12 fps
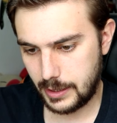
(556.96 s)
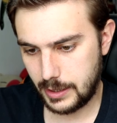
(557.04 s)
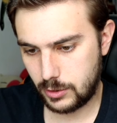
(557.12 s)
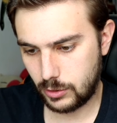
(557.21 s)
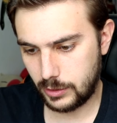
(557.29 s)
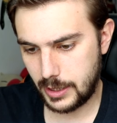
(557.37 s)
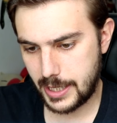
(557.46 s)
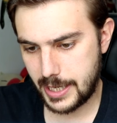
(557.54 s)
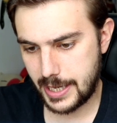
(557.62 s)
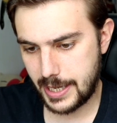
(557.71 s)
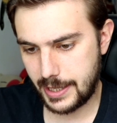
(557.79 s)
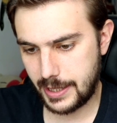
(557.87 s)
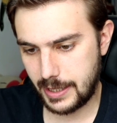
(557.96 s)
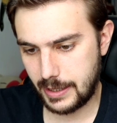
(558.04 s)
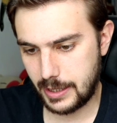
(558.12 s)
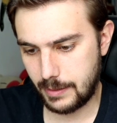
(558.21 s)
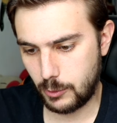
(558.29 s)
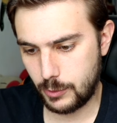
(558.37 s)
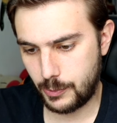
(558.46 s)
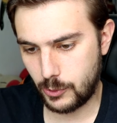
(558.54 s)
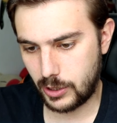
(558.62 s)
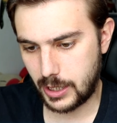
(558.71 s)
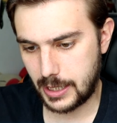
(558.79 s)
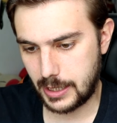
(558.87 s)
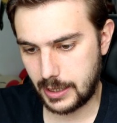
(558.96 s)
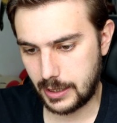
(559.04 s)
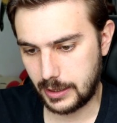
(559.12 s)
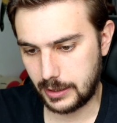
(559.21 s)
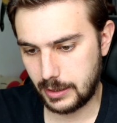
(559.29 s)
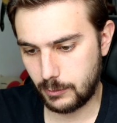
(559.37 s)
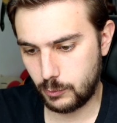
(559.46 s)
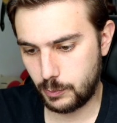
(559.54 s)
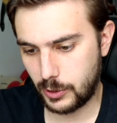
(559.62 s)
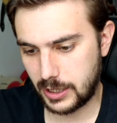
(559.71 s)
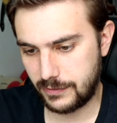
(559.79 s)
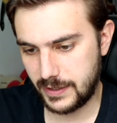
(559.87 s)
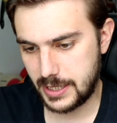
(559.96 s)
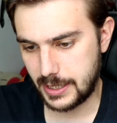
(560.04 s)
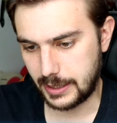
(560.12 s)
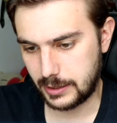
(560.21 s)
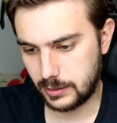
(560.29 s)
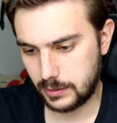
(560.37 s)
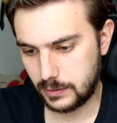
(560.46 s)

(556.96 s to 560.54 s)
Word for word: Y son de, de, de muy poca... De muy pocas fichas.